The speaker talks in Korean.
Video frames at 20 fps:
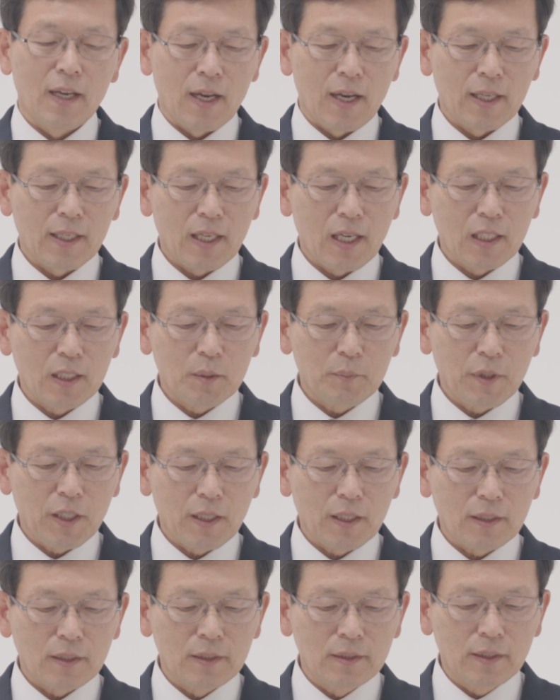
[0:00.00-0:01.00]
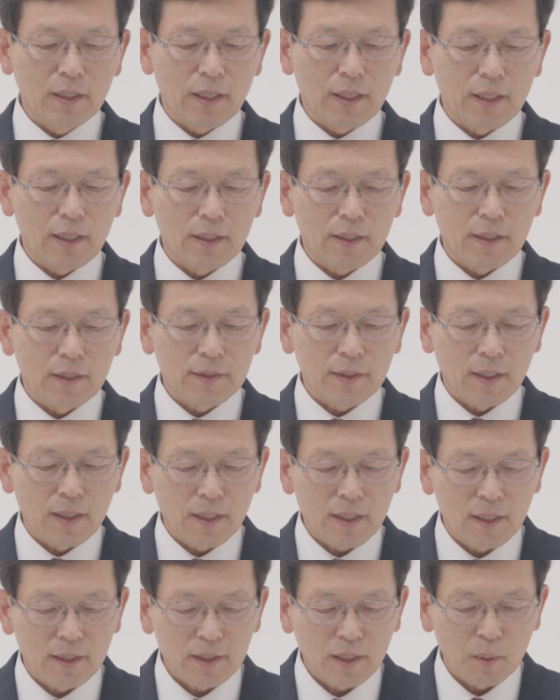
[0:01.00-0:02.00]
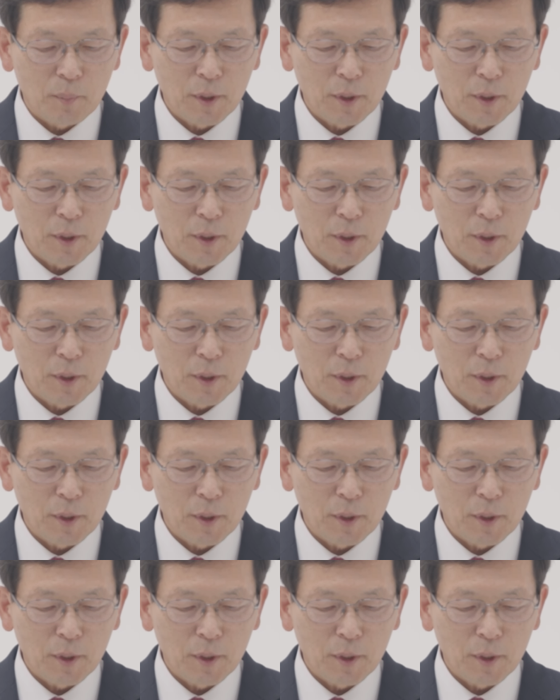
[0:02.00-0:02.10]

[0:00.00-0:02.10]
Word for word: 하나님의 은혜에 대해 생각할